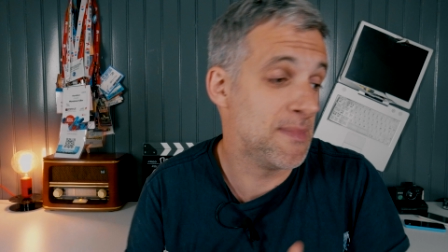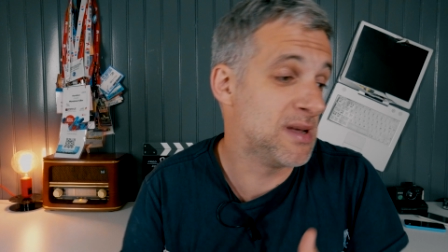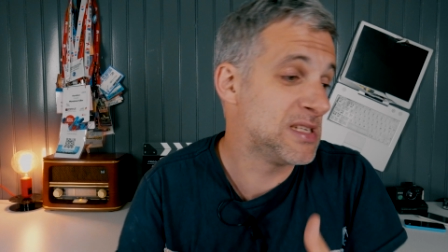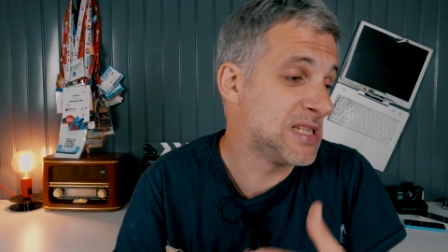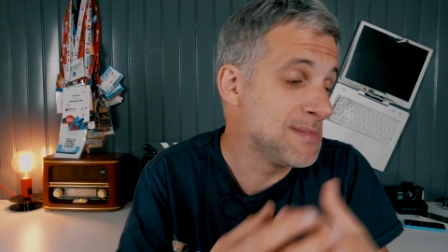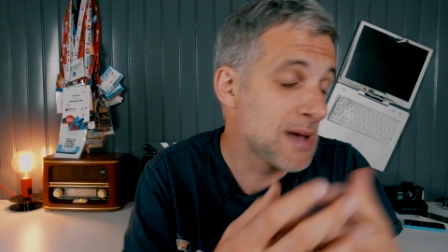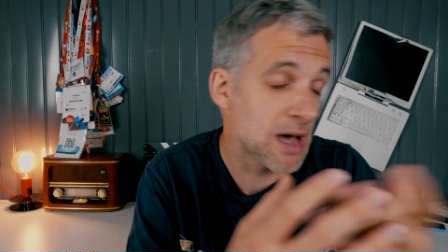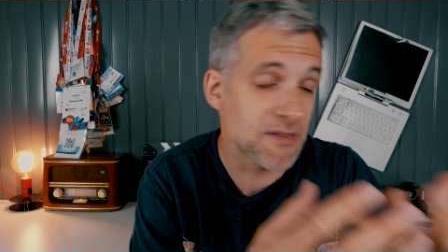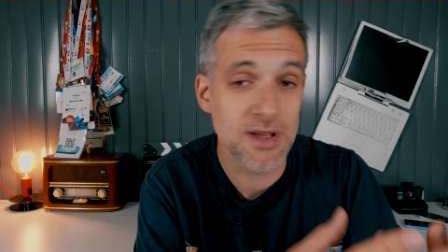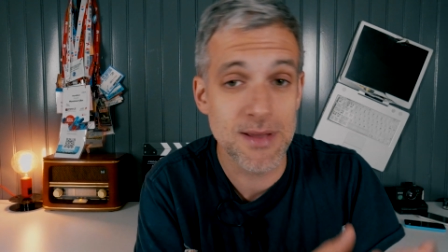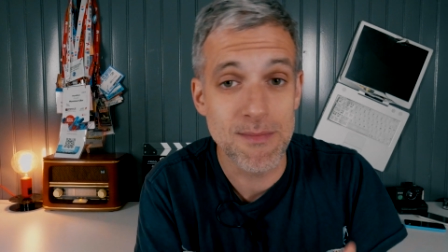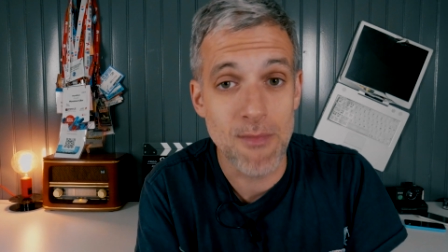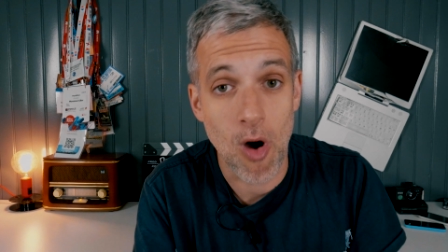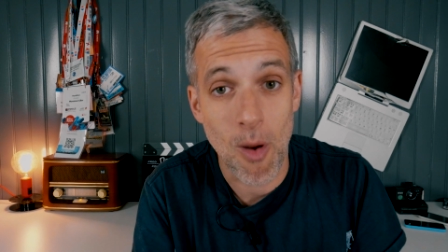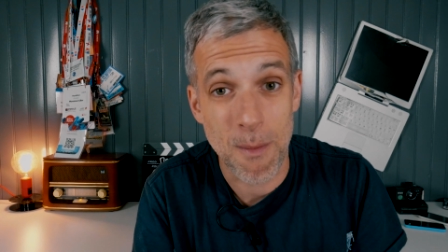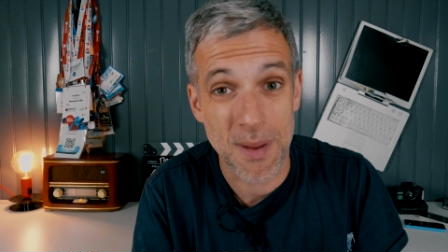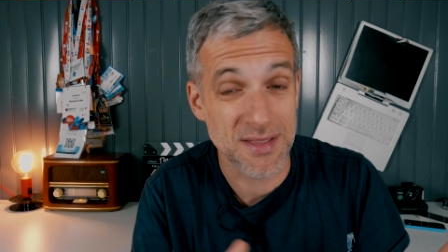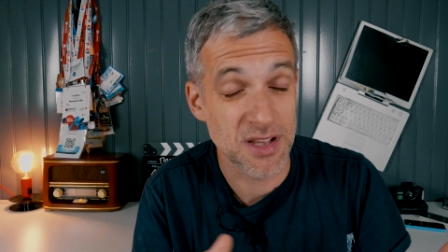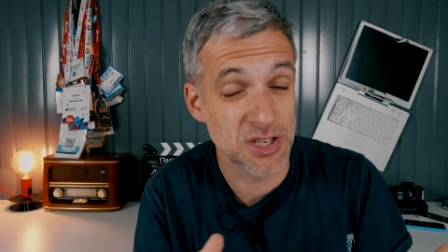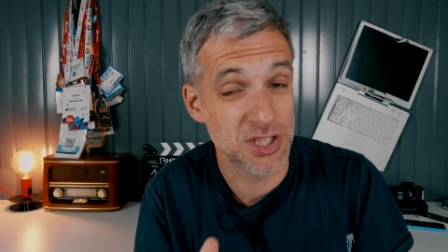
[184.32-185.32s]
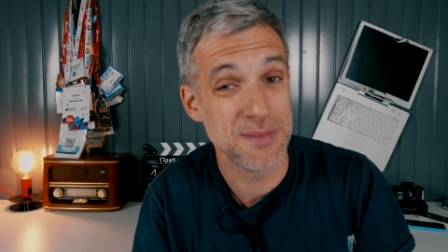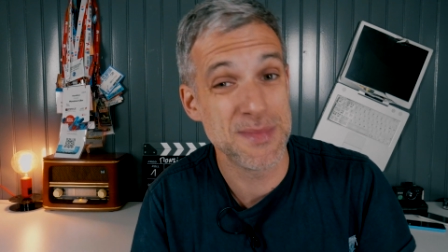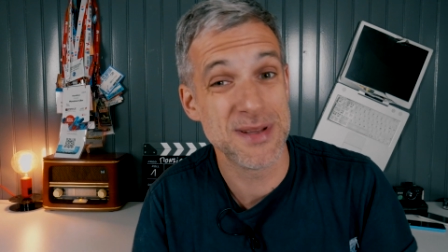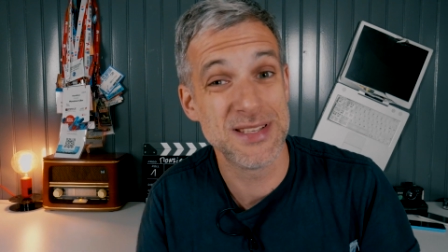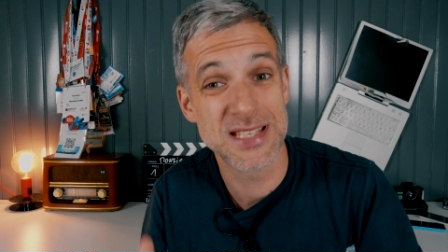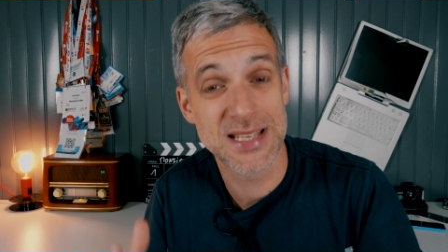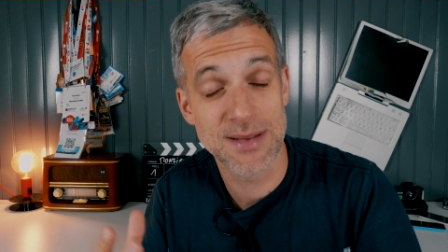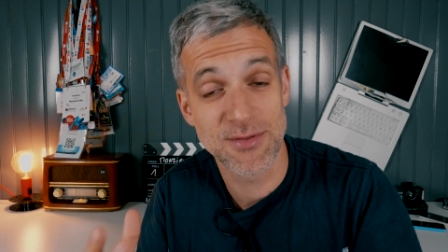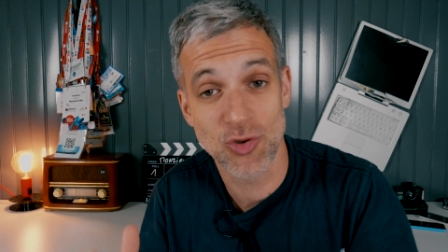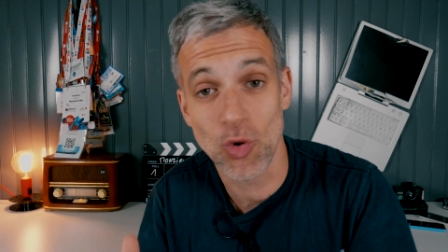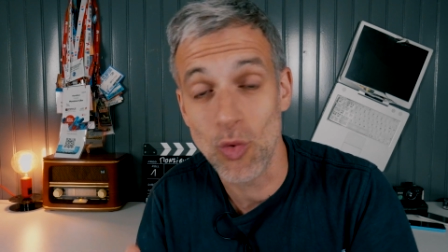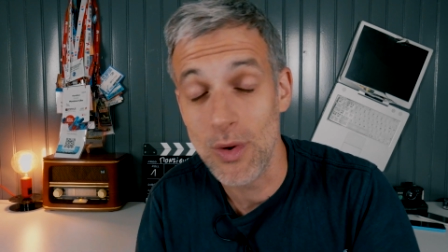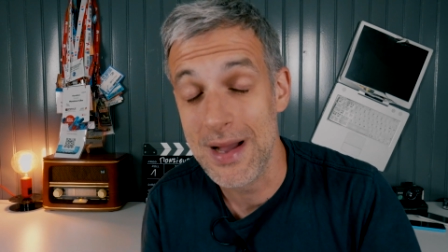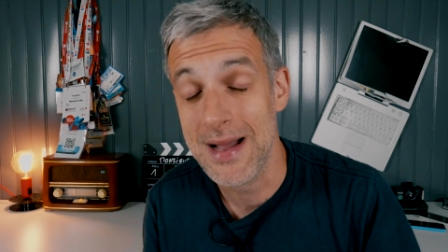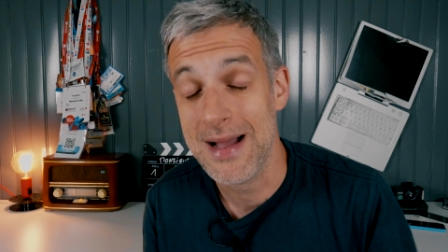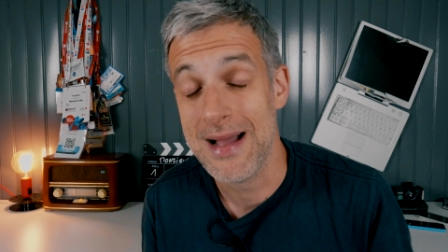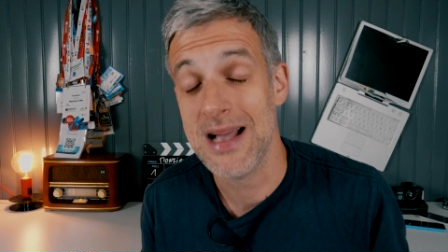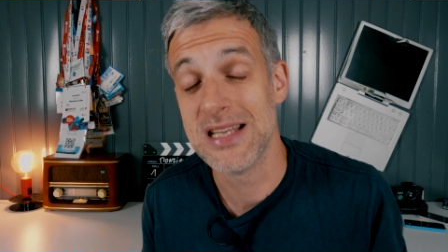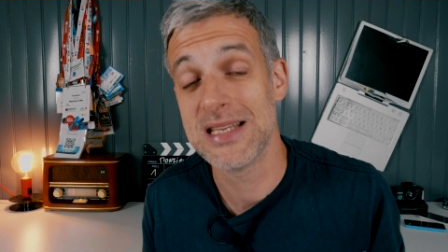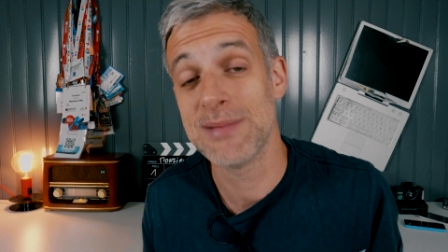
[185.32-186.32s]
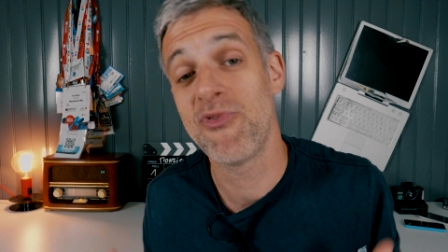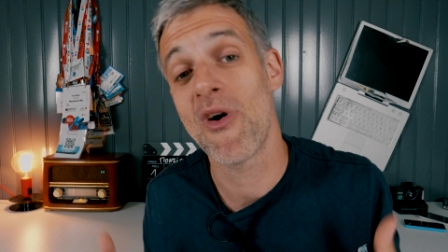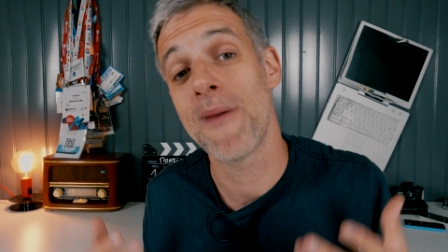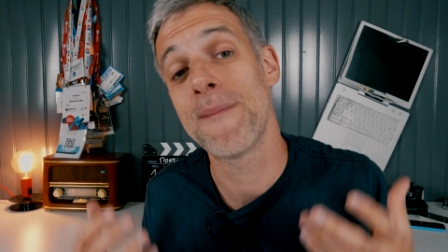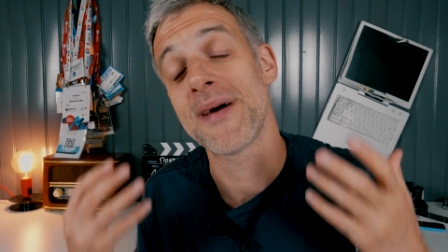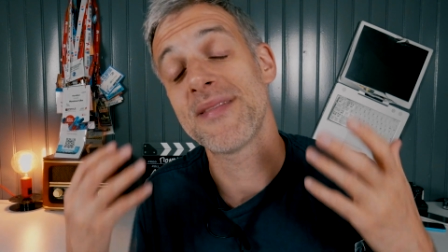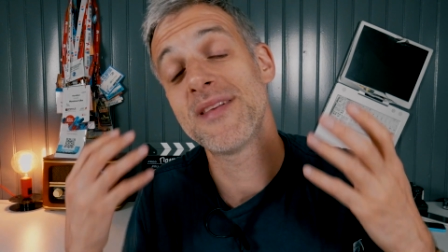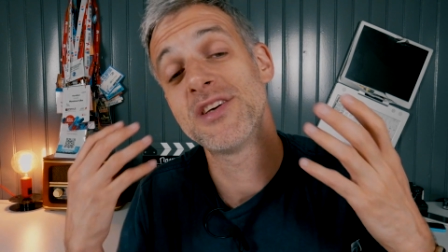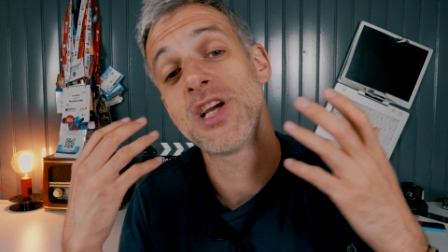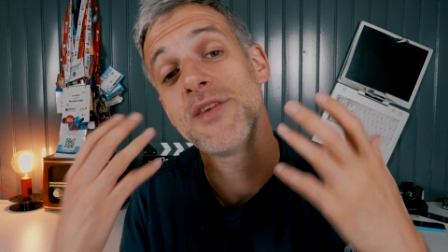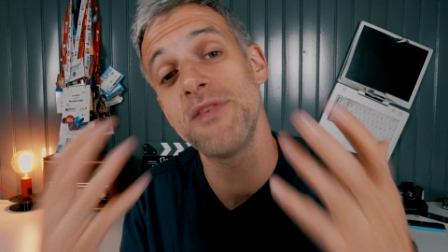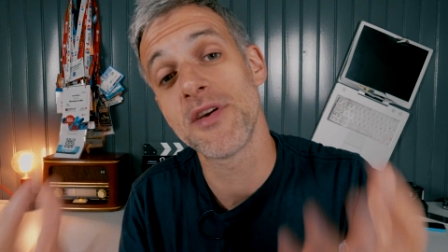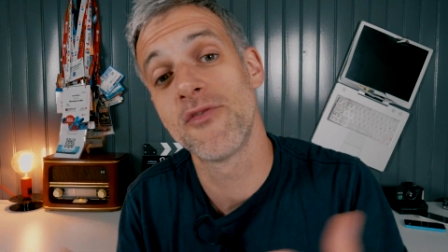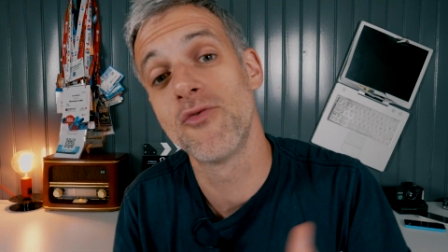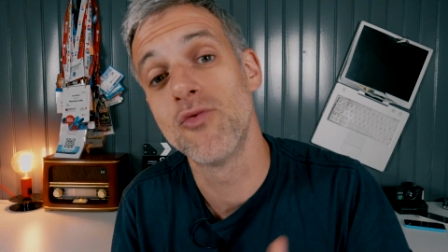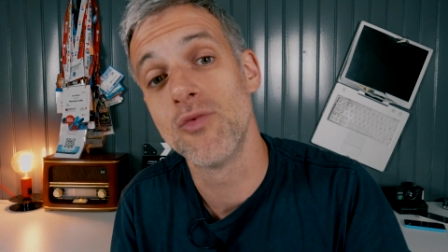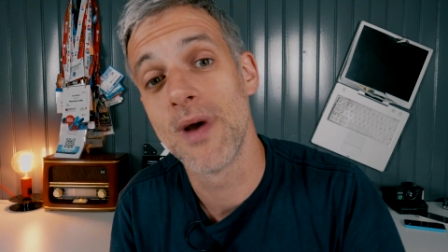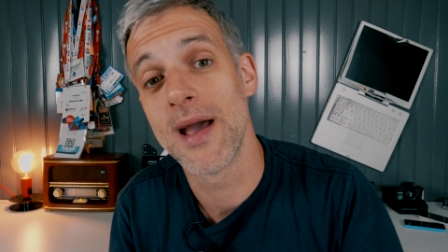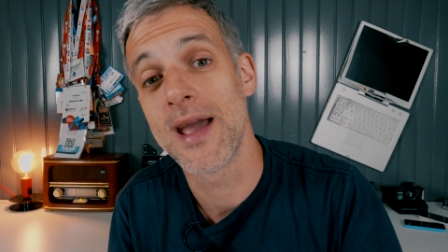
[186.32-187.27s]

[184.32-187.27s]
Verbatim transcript: mes énerveillements, partager mes déceptions, et ça pouvoir le partager avec vous.